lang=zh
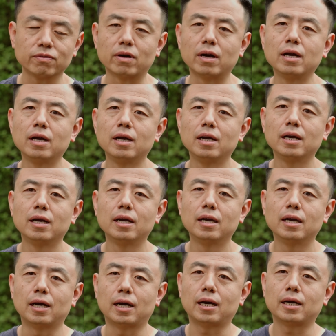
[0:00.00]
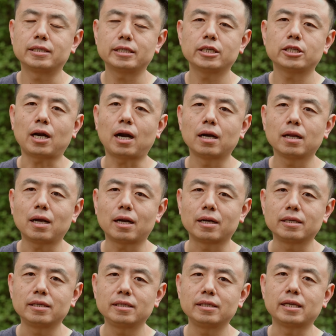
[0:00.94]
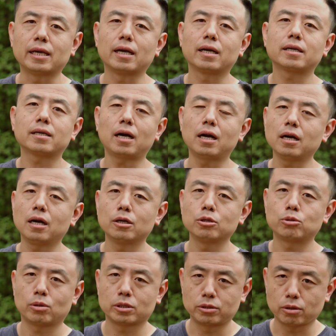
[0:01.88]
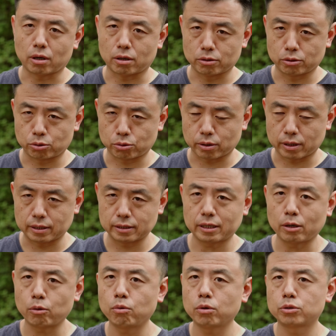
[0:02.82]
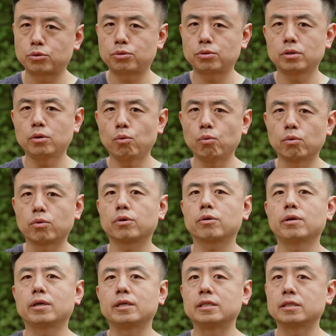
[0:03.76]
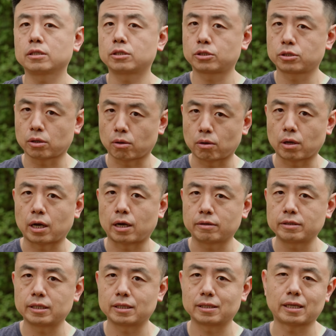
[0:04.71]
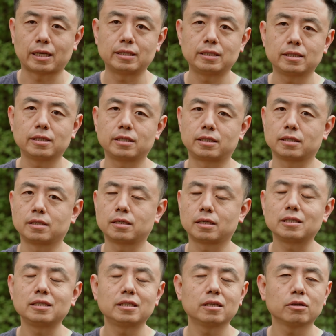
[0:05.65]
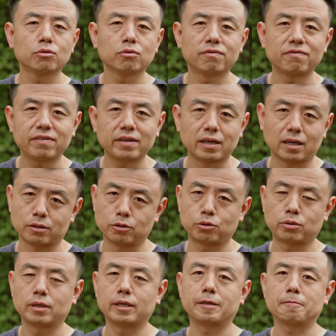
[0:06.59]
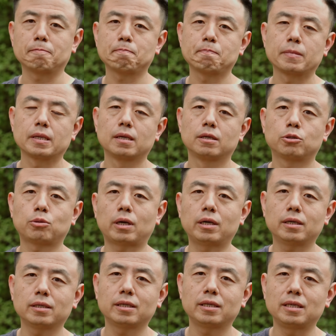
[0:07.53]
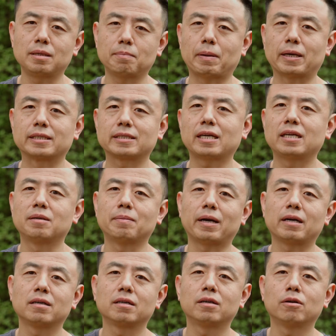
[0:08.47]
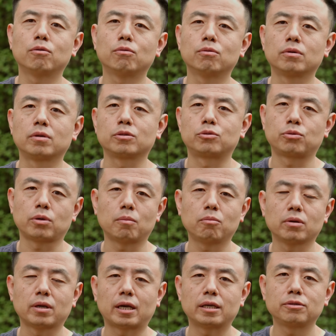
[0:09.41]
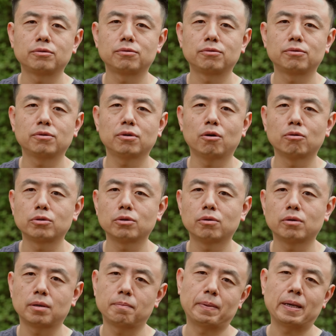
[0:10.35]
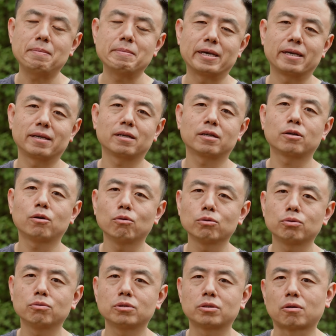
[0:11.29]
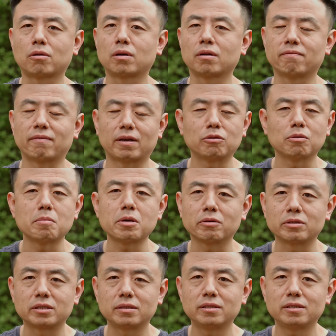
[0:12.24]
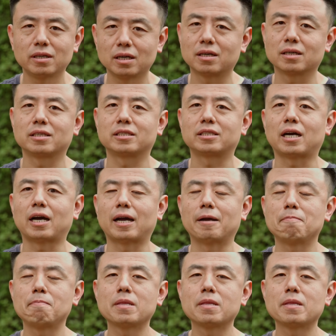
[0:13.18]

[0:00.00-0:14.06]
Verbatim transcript: 服。这是2021年刚刚装修好的船，在过去的5个月已经走了好几个南极的行程，一切都非常的顺利。船上呢，138个客户呢，全部来自于欧洲和北美，沟通时候呢，完全没有任何的障碍。